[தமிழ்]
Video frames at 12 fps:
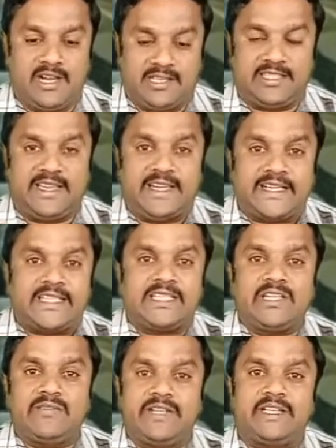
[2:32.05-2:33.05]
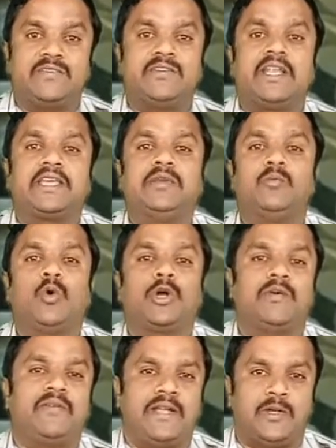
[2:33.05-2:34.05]
அந்த இடத்தை விட்டு விலகி
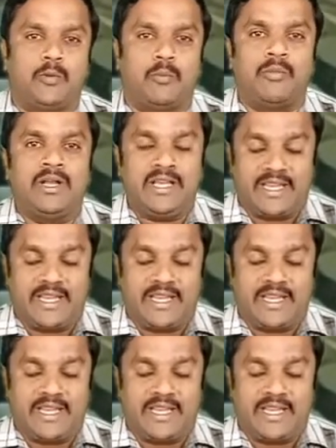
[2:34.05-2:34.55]
ஓட வேண்டும்